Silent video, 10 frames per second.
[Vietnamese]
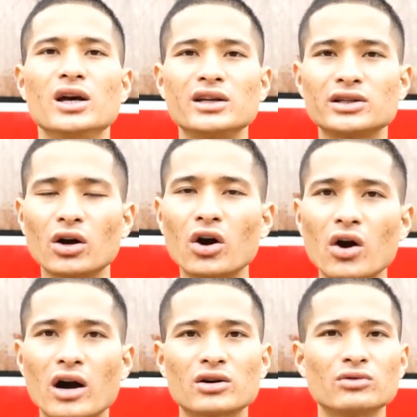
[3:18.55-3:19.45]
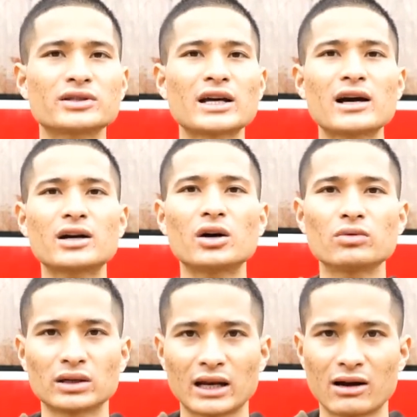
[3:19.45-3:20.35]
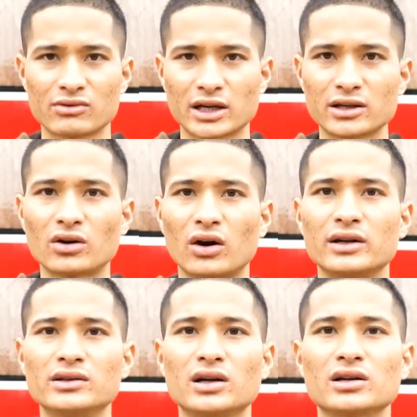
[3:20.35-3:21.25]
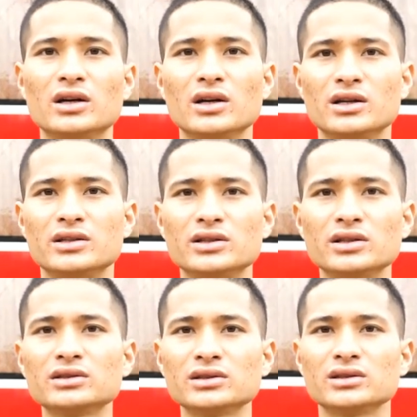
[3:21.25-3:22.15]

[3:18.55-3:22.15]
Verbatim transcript: thì họ cũng sẽ không thể nào tránh khỏi được những